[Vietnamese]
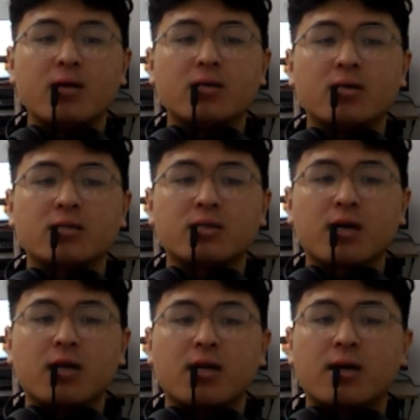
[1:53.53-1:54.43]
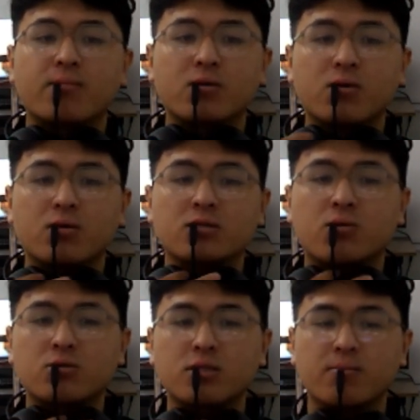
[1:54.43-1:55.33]
Instagram có
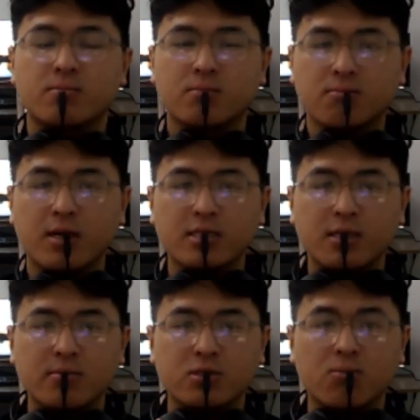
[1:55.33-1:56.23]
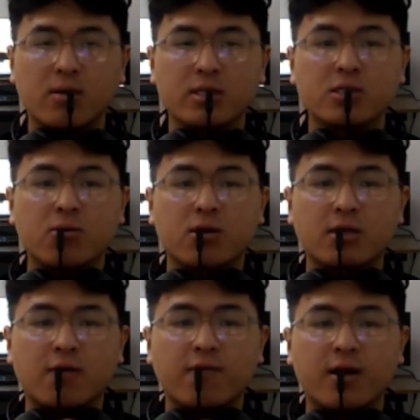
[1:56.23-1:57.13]
600 767 triệu lượt
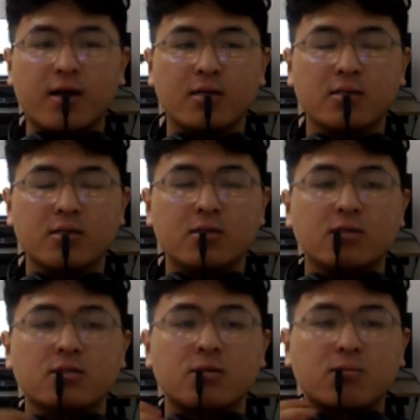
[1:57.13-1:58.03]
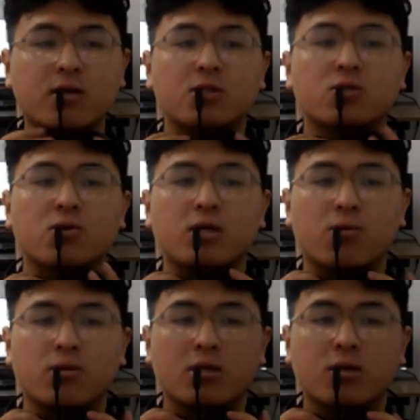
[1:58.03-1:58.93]
tải về trong khi số liệu của
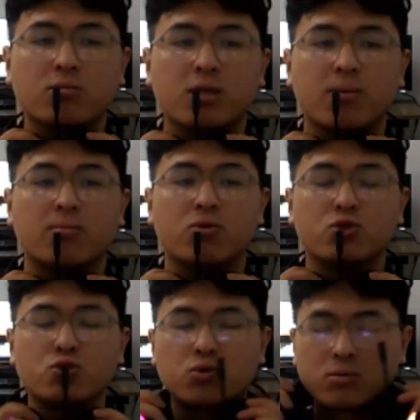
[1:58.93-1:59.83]
TikTok thấp hơn một chút